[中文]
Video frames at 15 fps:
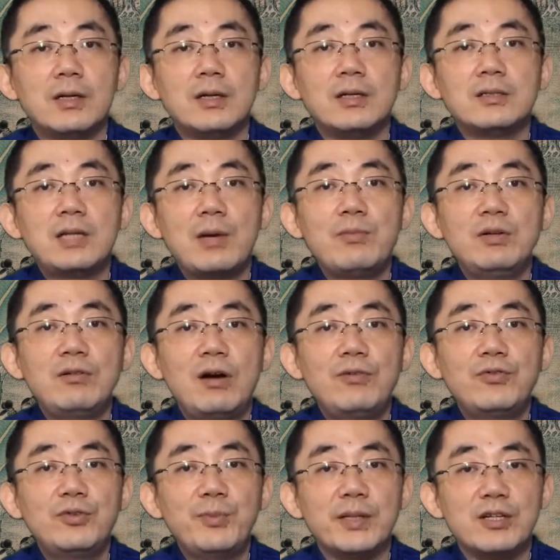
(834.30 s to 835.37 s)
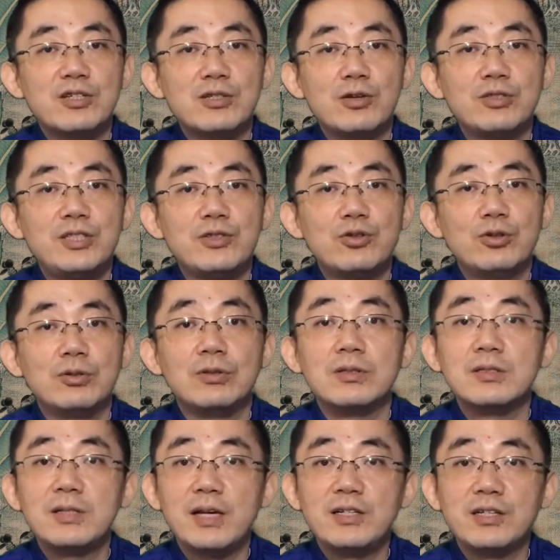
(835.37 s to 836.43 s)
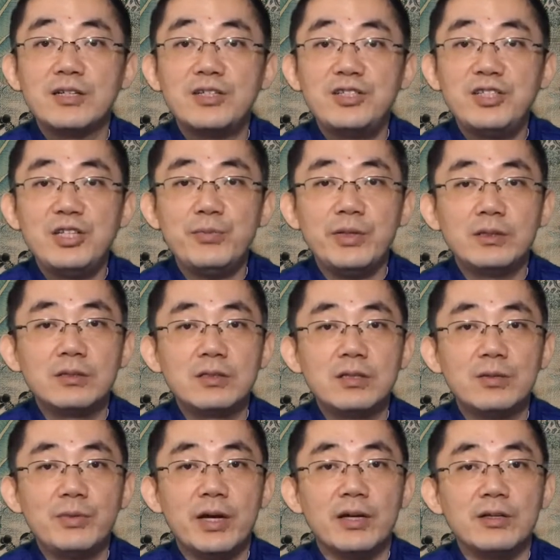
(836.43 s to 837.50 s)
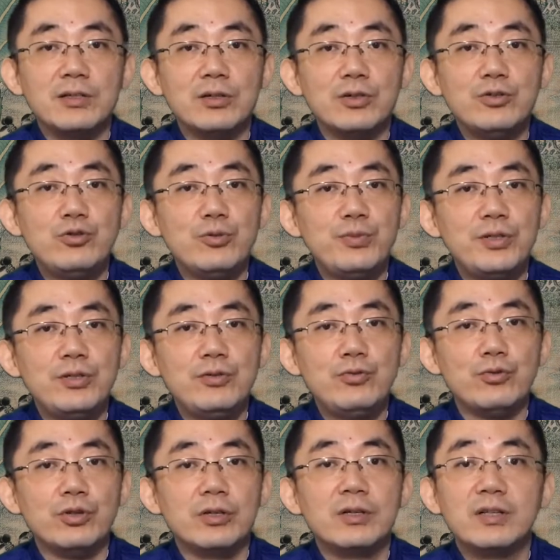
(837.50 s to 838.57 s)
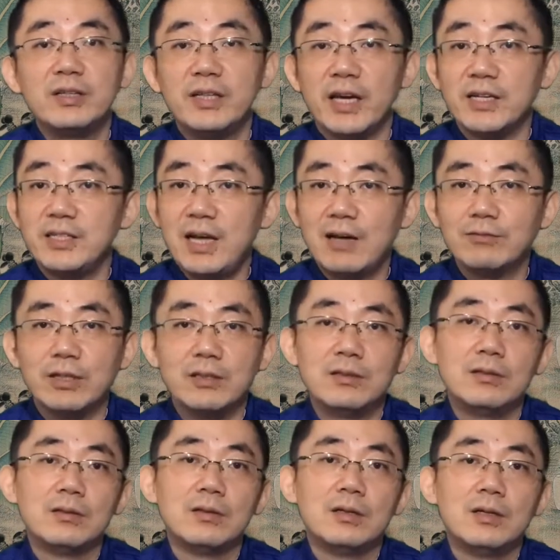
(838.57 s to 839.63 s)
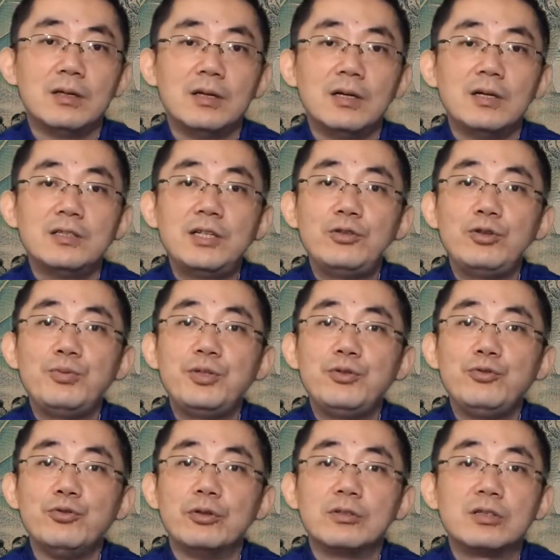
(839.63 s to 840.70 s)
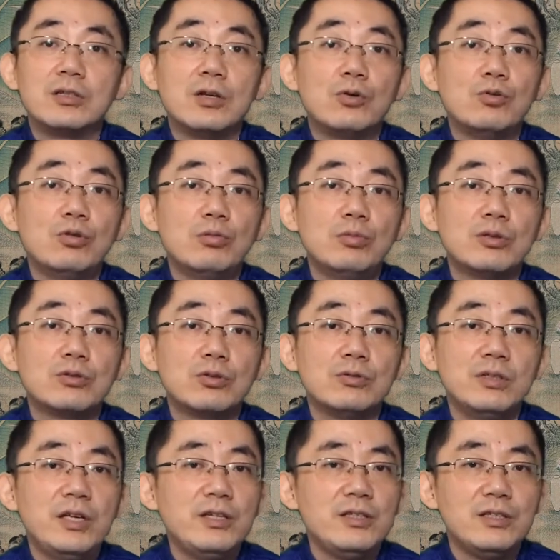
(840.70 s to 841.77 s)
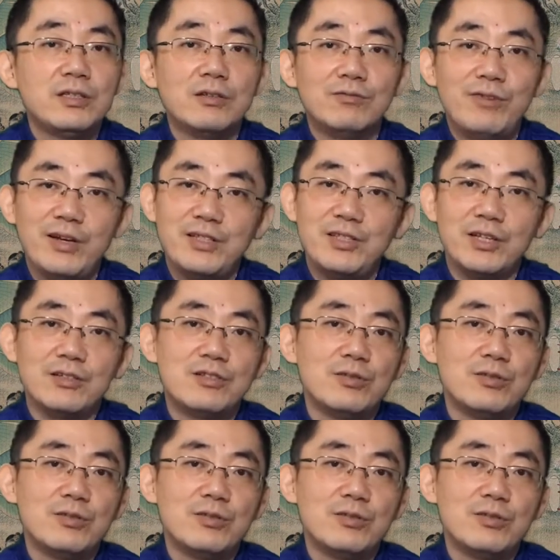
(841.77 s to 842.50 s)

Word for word: 在门王府本的石头记中，在这个戏名的侧面有一句批语点下文，这句批语成了红楼梦中另一个未解之